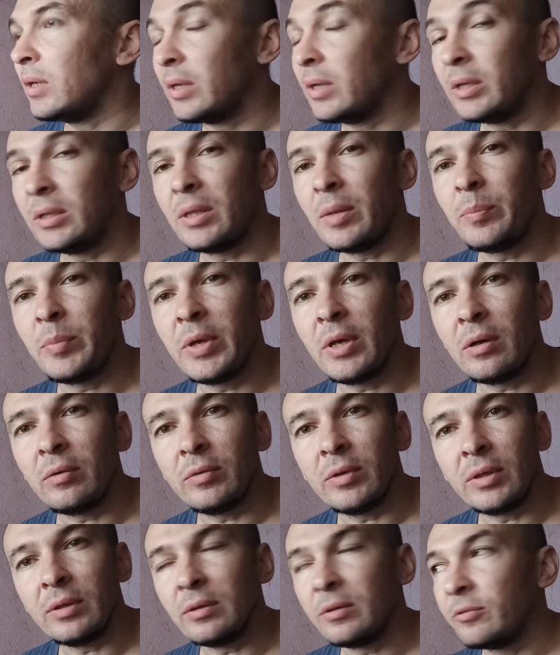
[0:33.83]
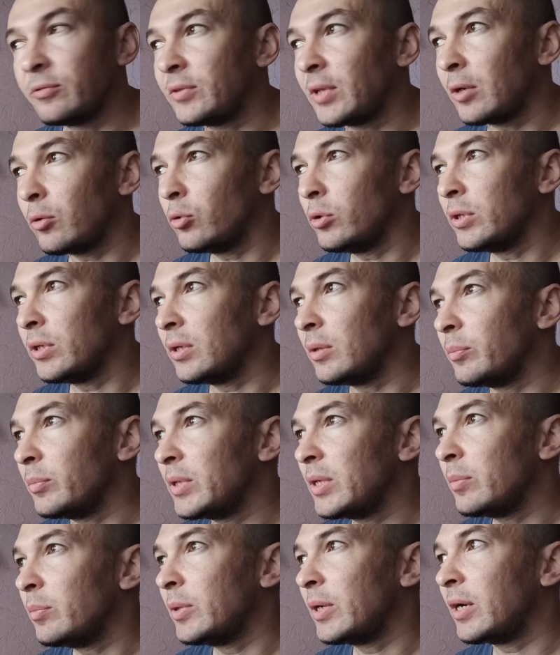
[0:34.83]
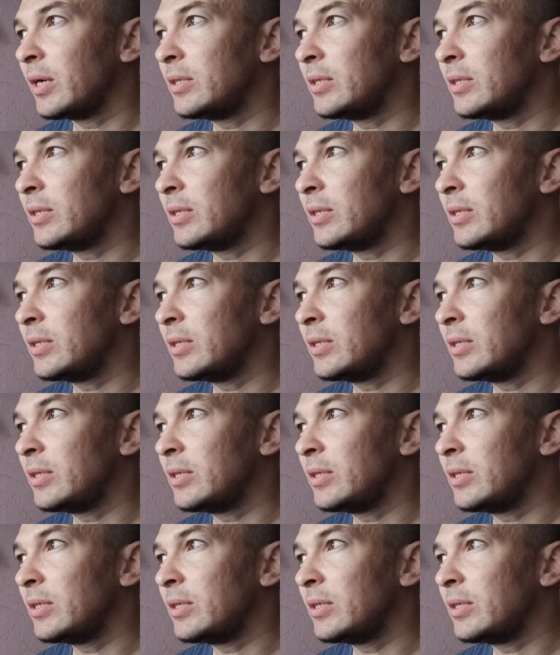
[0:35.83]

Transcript: Это первое. Второе, мне бы